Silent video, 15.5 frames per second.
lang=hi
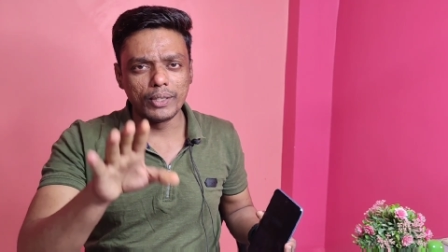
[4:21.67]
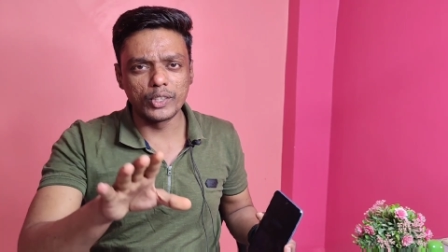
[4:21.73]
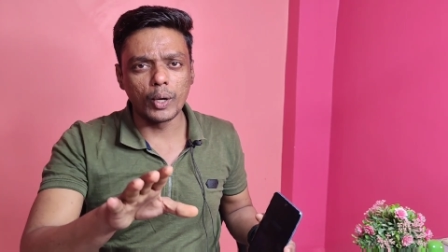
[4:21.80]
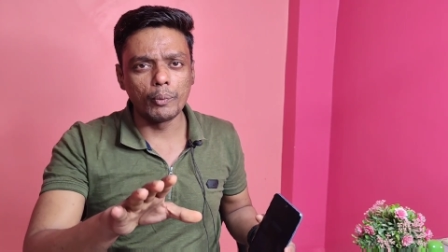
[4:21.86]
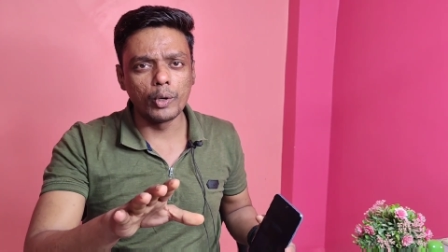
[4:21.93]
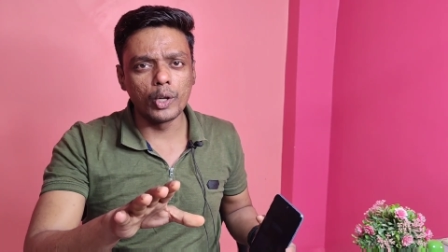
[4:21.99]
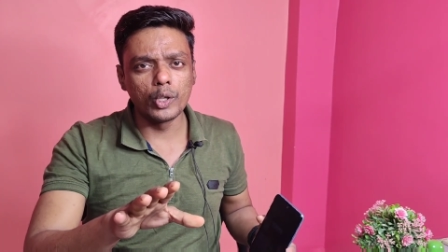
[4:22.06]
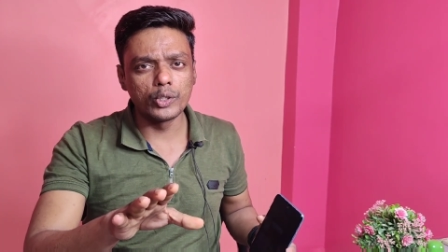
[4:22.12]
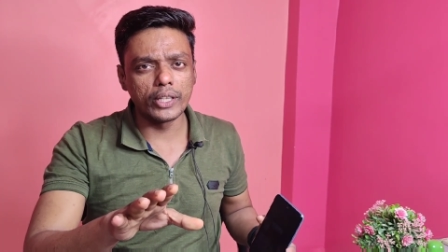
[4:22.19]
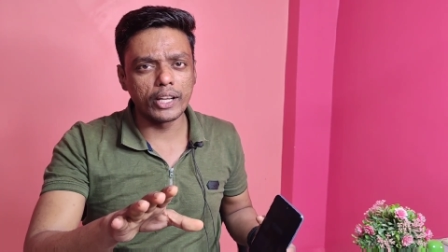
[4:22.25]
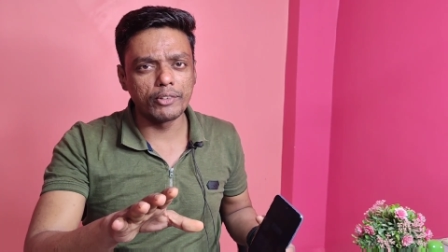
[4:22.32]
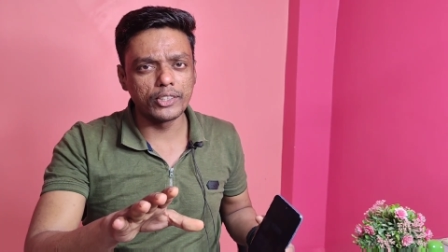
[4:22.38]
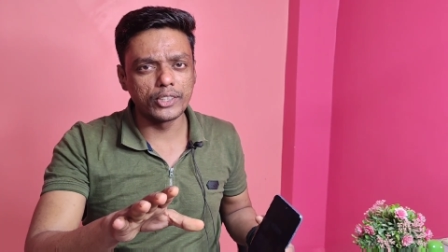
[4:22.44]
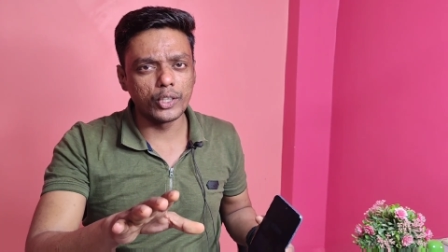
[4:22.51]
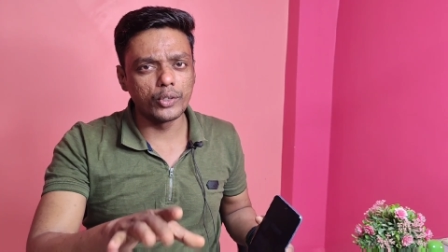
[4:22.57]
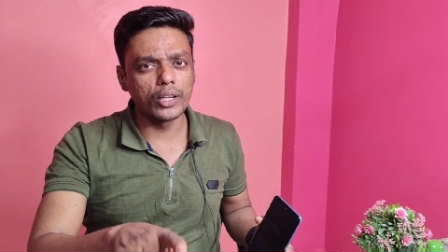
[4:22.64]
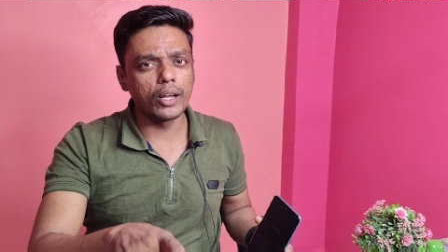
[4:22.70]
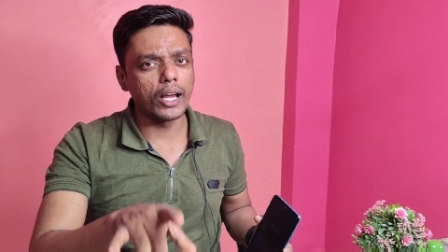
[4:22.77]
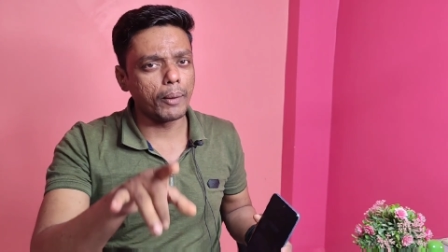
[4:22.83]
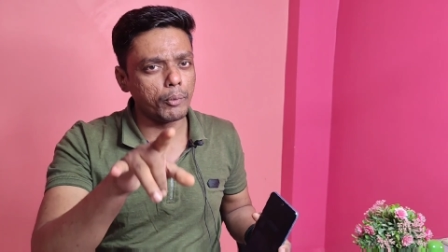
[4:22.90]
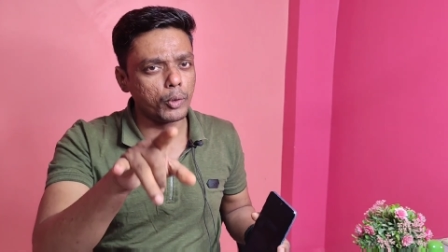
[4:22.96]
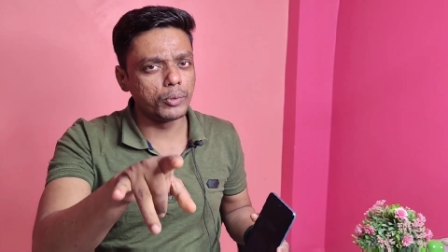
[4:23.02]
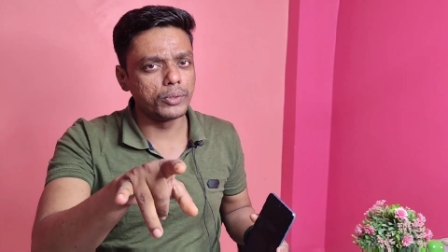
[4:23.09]
तो मैं शामी वालों से रिक्वेस्ट
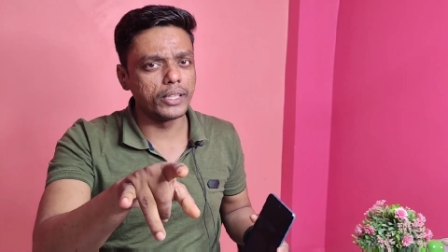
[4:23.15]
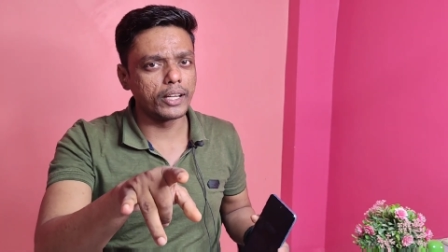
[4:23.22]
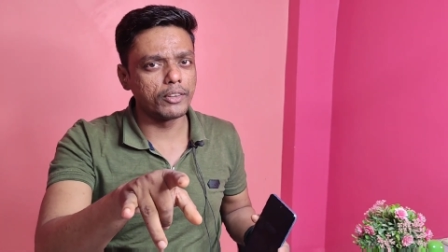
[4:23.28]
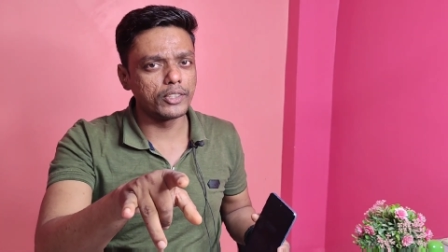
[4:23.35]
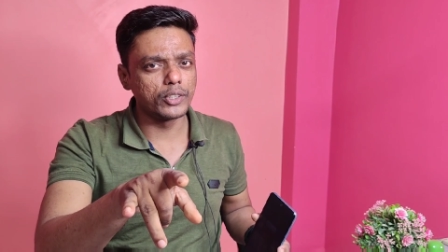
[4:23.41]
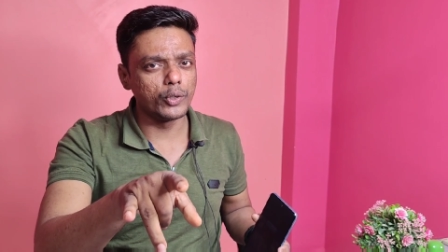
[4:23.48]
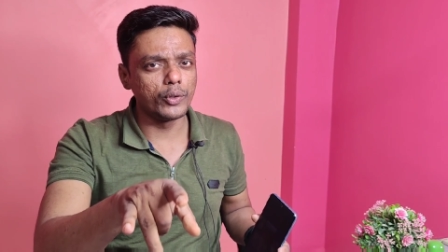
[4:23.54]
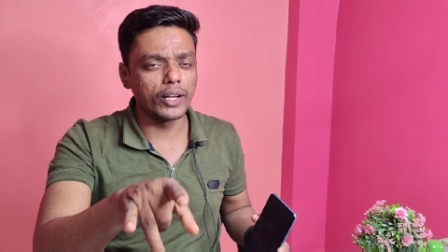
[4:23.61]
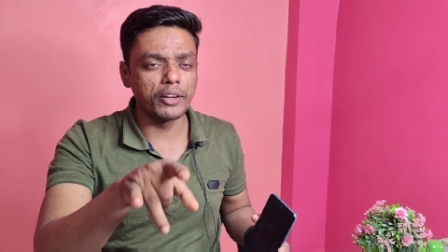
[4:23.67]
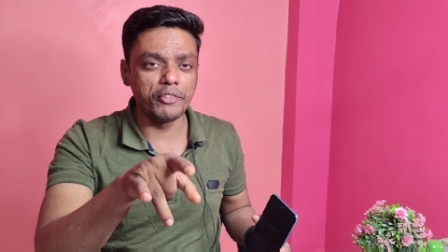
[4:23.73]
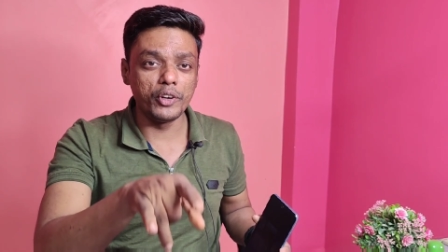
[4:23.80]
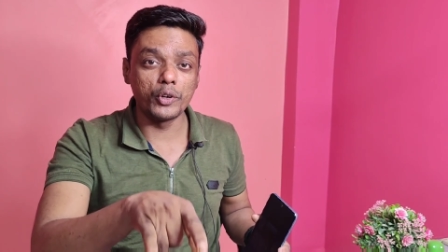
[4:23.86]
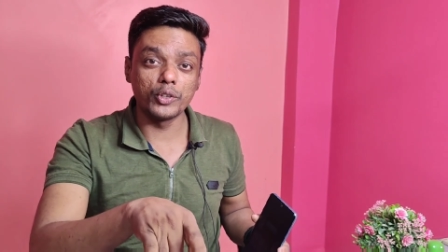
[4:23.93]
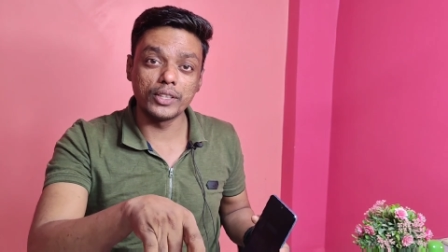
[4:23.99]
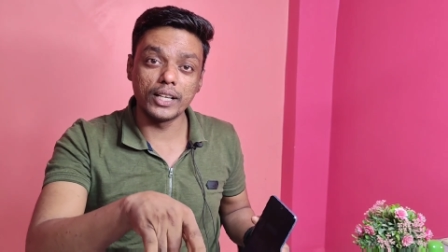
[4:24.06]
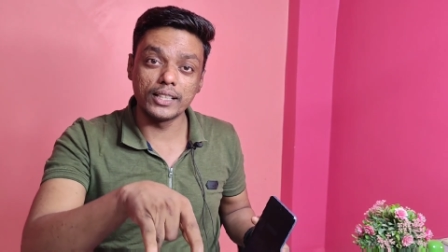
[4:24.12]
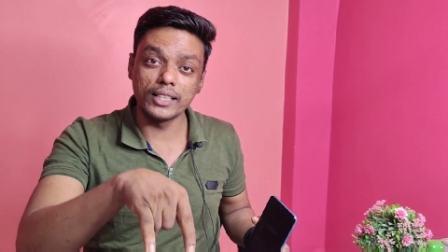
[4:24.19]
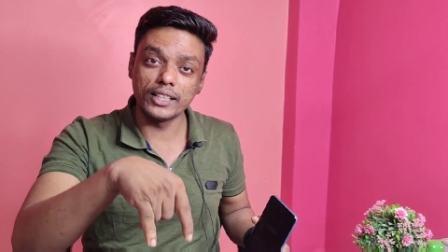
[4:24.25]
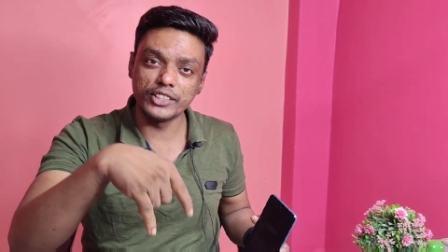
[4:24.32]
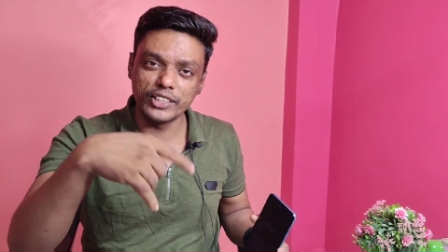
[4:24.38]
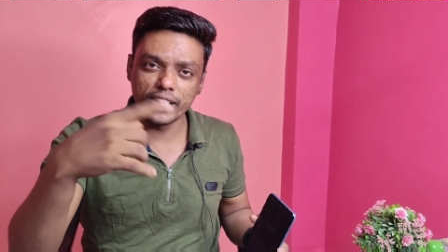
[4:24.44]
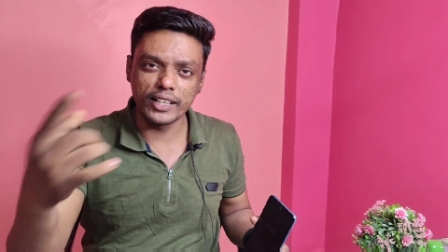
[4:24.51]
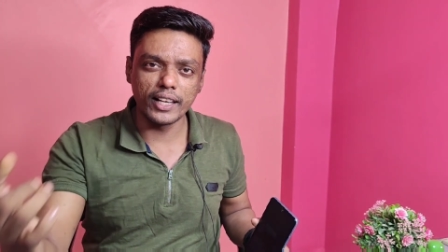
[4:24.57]
करूँगा आप लोगों से रिक्वेस्ट करूँगा कि वीडियो को
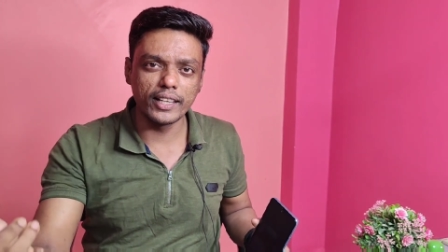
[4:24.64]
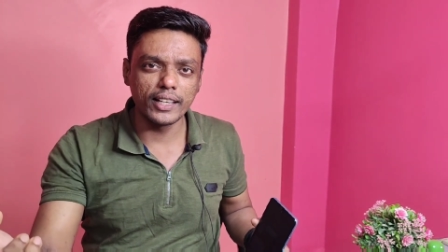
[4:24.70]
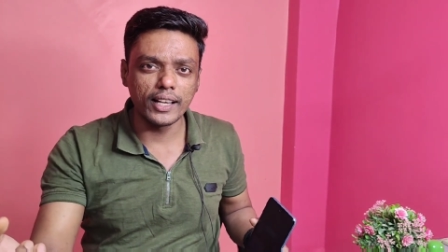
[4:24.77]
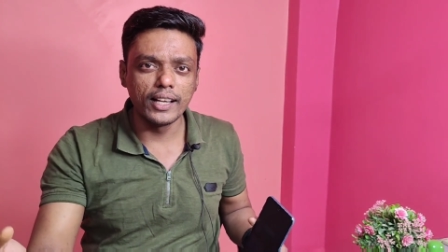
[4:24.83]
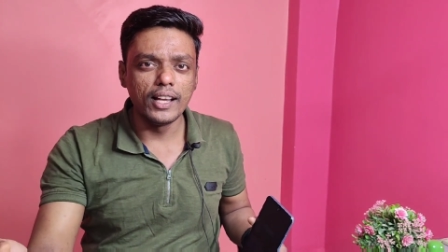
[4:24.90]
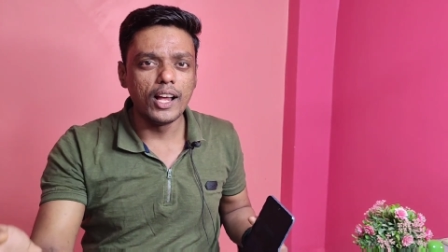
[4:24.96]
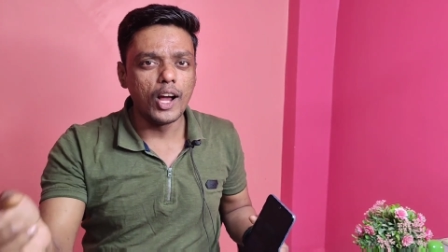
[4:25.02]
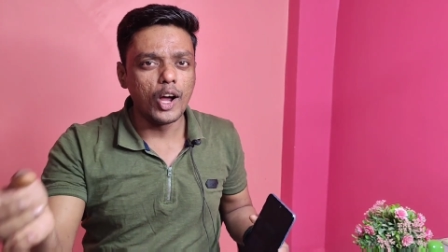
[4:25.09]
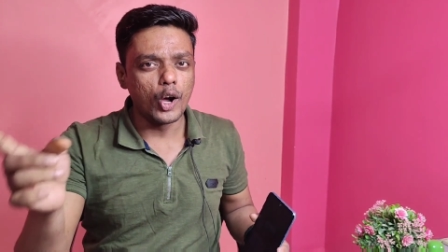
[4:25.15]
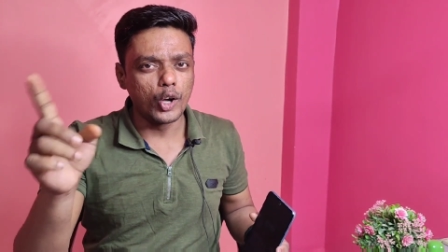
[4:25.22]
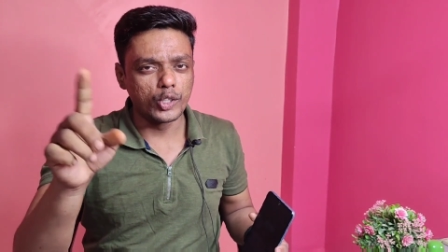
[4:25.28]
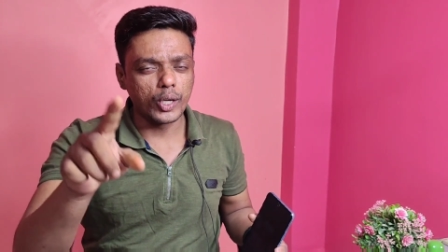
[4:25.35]
ज़्यादा ज़्यादा शेयर करिए